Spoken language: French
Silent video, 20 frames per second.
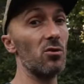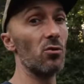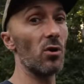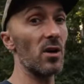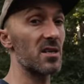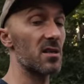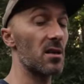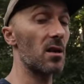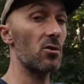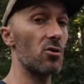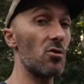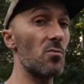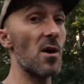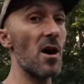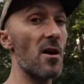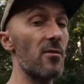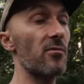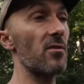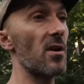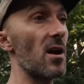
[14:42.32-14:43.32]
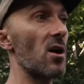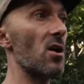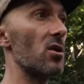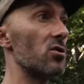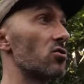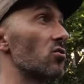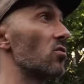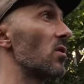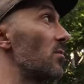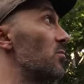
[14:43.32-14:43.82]
nous restera demain à faire euh,
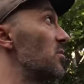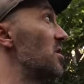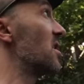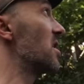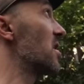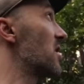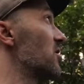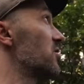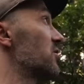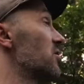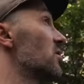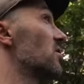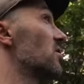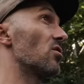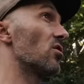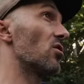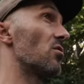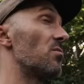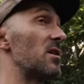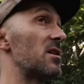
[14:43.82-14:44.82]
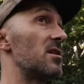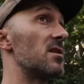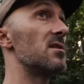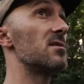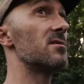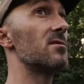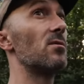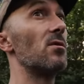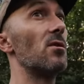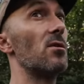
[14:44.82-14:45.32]
tout l'habillage, remettre
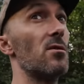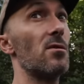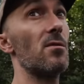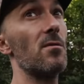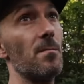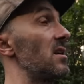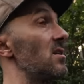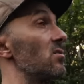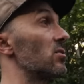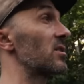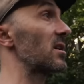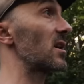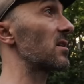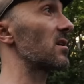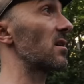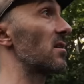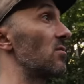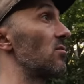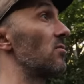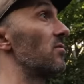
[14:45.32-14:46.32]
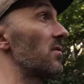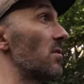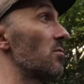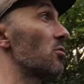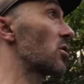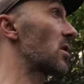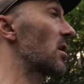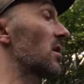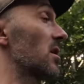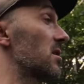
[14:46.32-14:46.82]
l'isolant et le cadre, hein, le
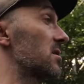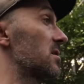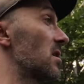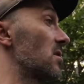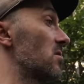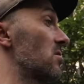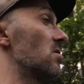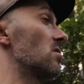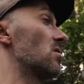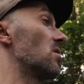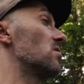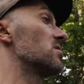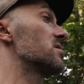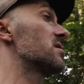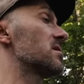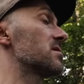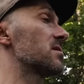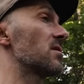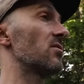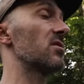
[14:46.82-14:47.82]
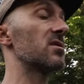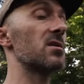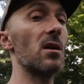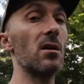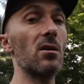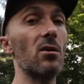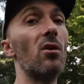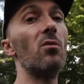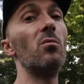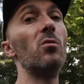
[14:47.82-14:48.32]
fameux cadre intérieur. Alors ça, ça va être
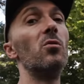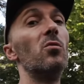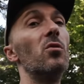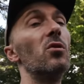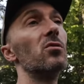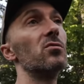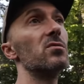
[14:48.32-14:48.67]
un grand moment